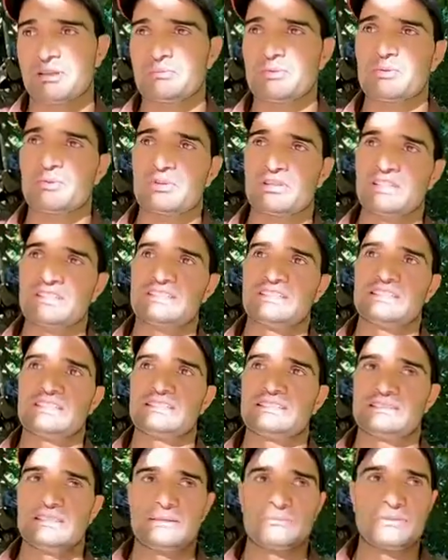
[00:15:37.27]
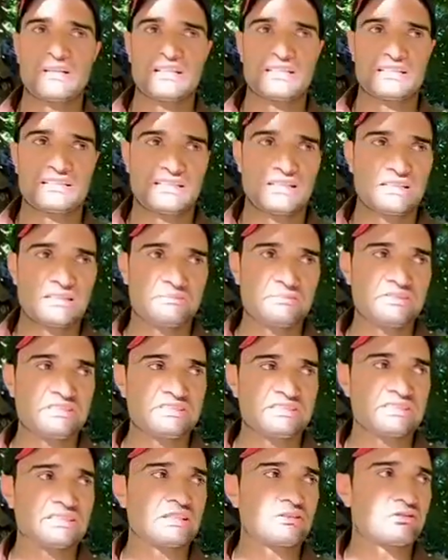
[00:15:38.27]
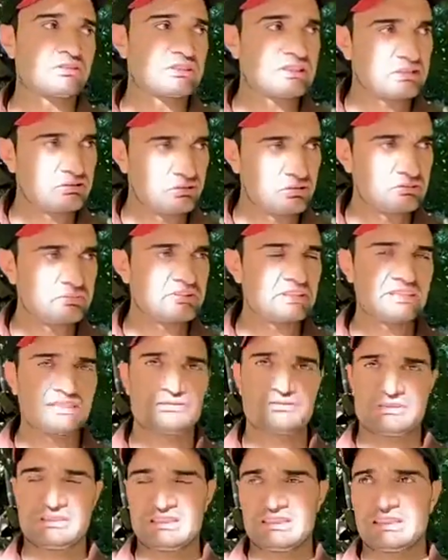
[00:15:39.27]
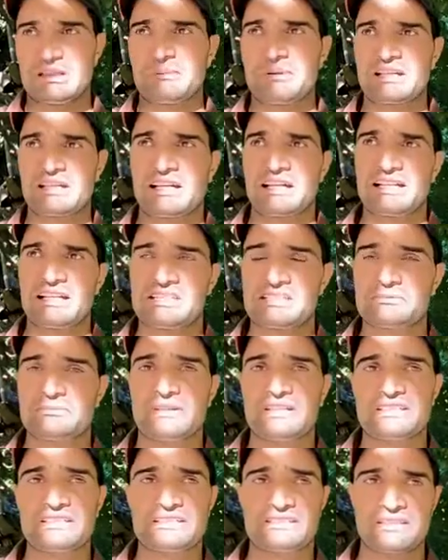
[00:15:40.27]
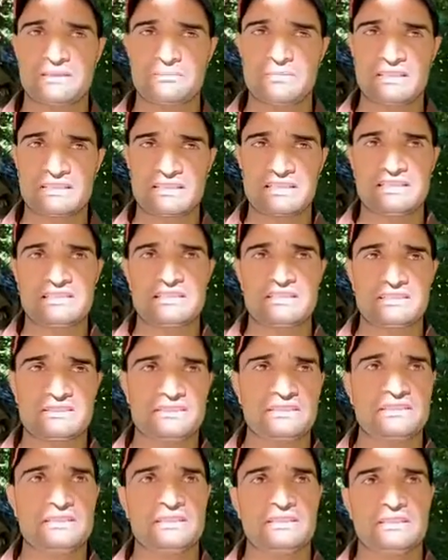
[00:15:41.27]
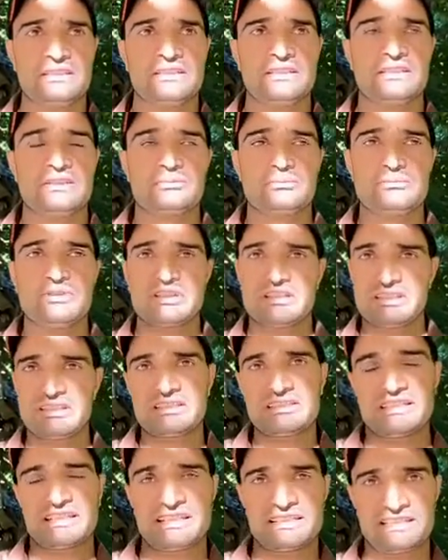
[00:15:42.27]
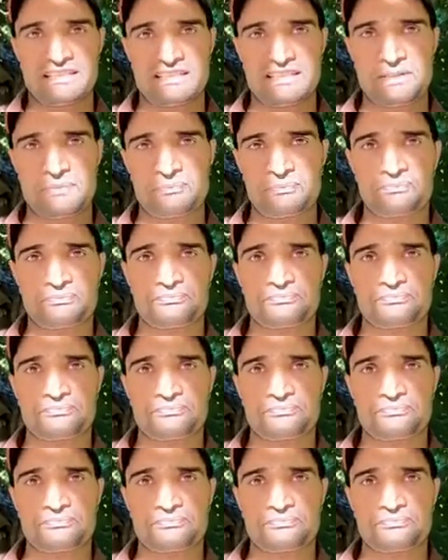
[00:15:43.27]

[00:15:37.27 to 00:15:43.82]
फिर बुमरे से हमारे करीबी रिश्तेदार होते हैं और भी है जो हमारे कलाशी भाई सब आते हैं अच्छा बिजली से आते हैं